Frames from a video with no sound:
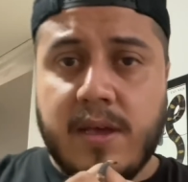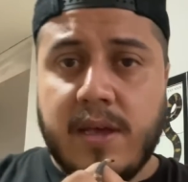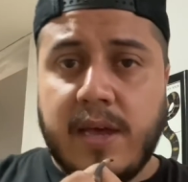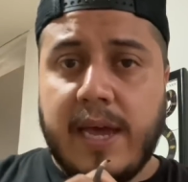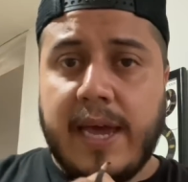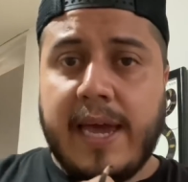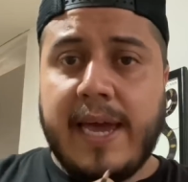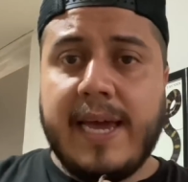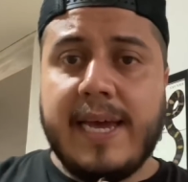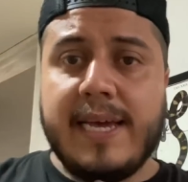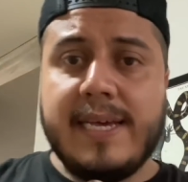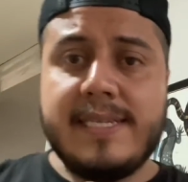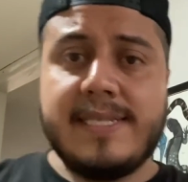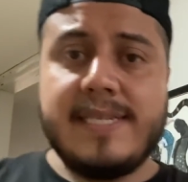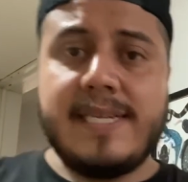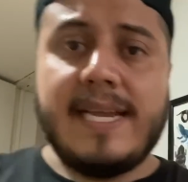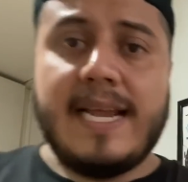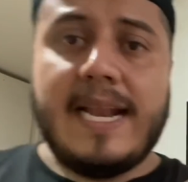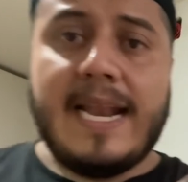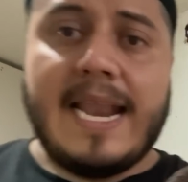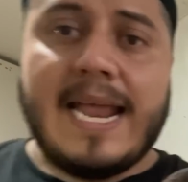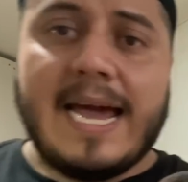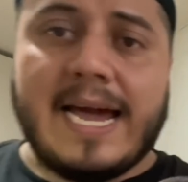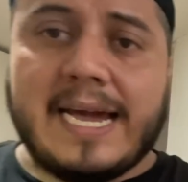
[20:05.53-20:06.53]

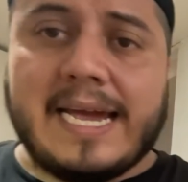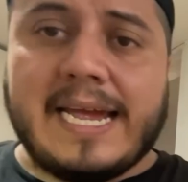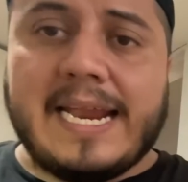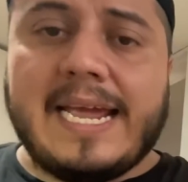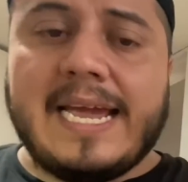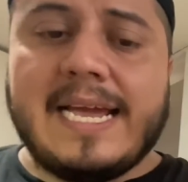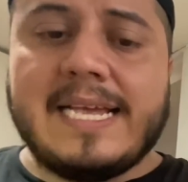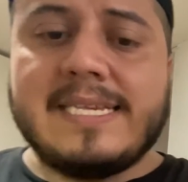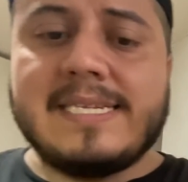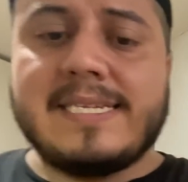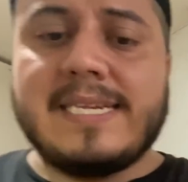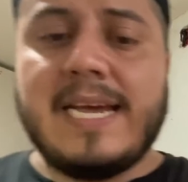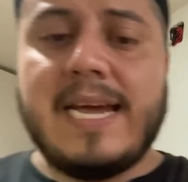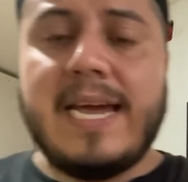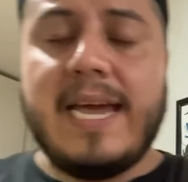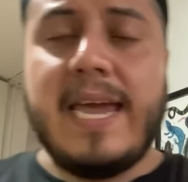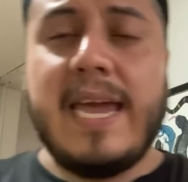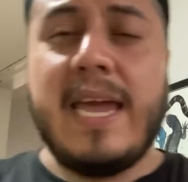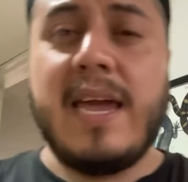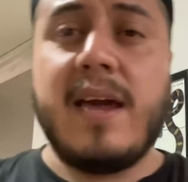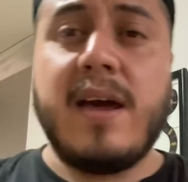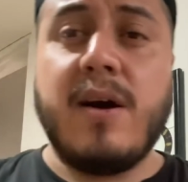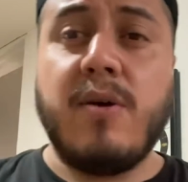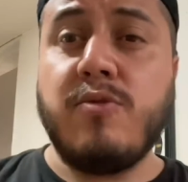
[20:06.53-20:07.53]
es la crianza
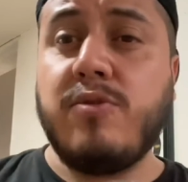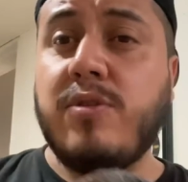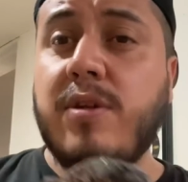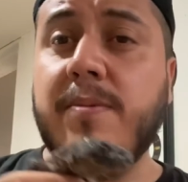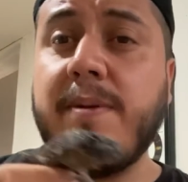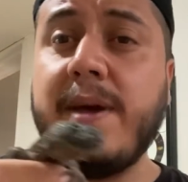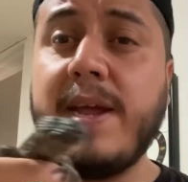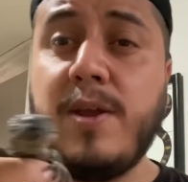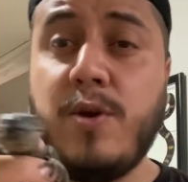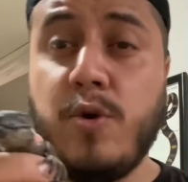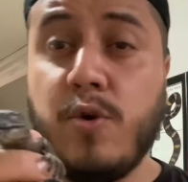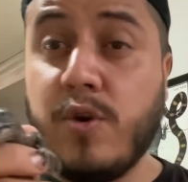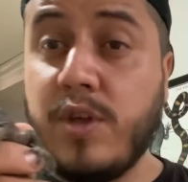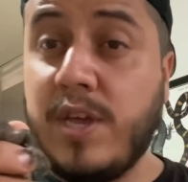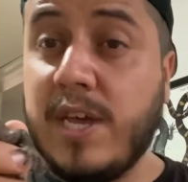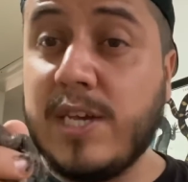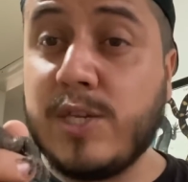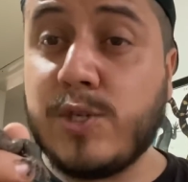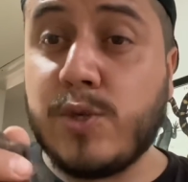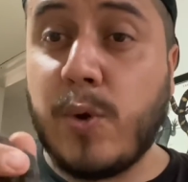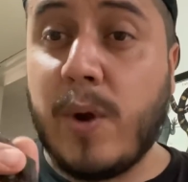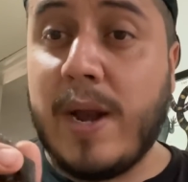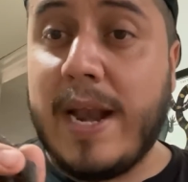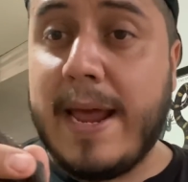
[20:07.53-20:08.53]
en cautiverio y
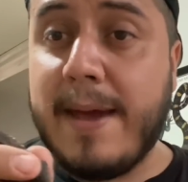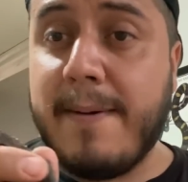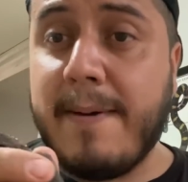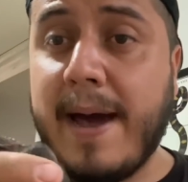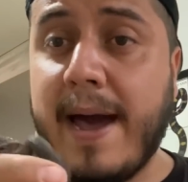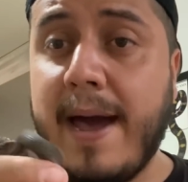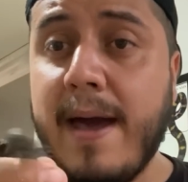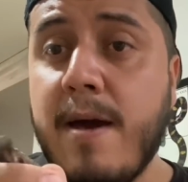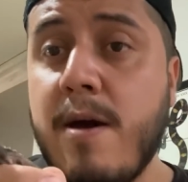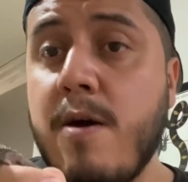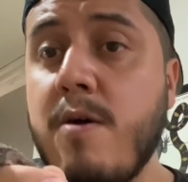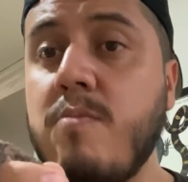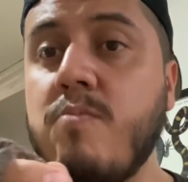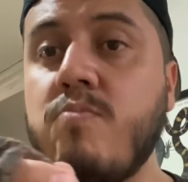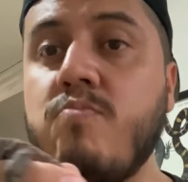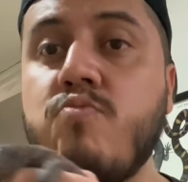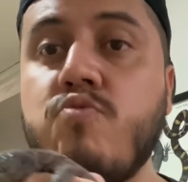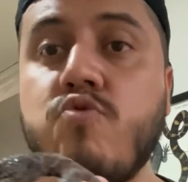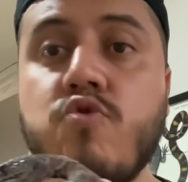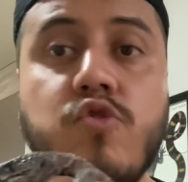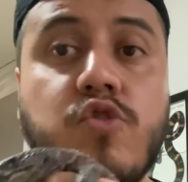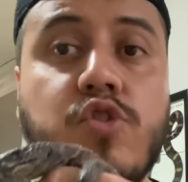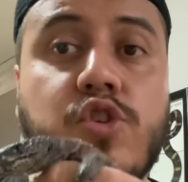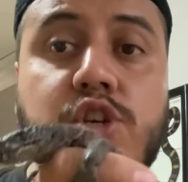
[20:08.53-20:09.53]
eso eleva
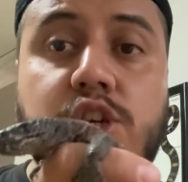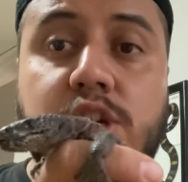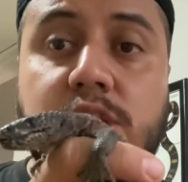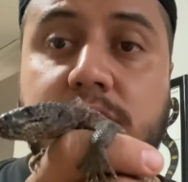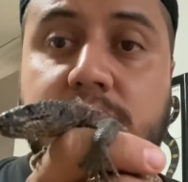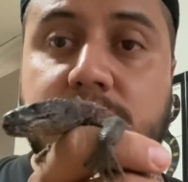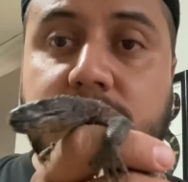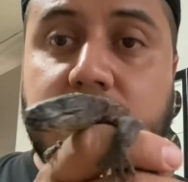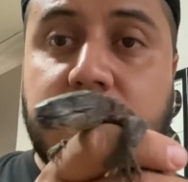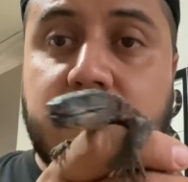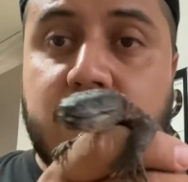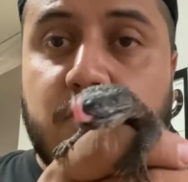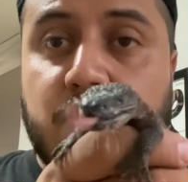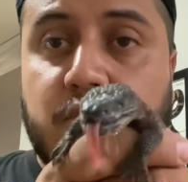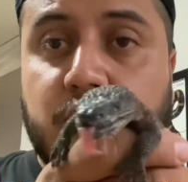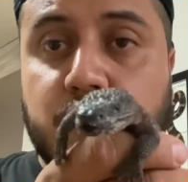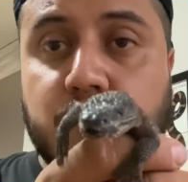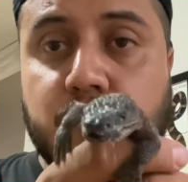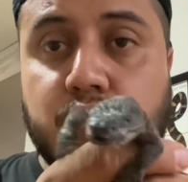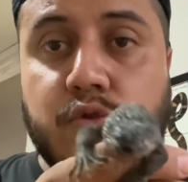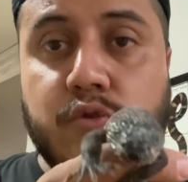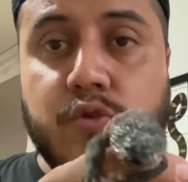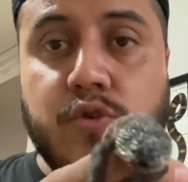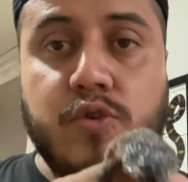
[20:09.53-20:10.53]
muchísimo
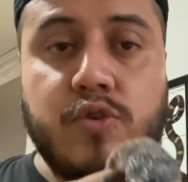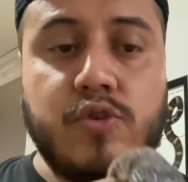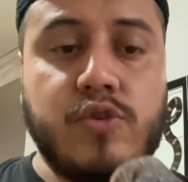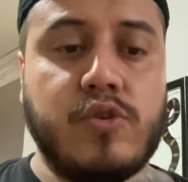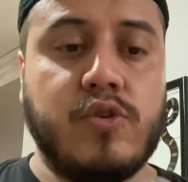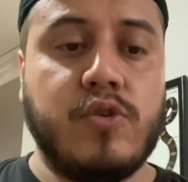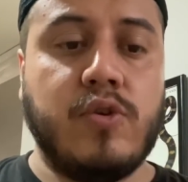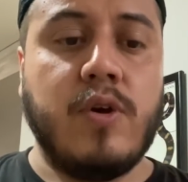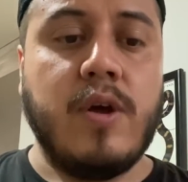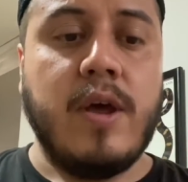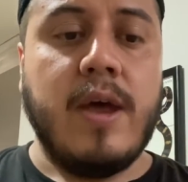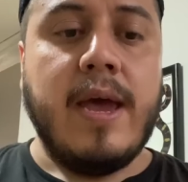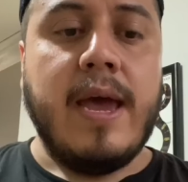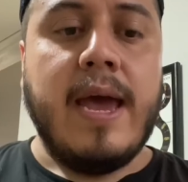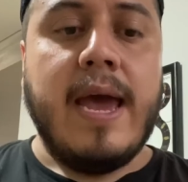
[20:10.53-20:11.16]
su costo.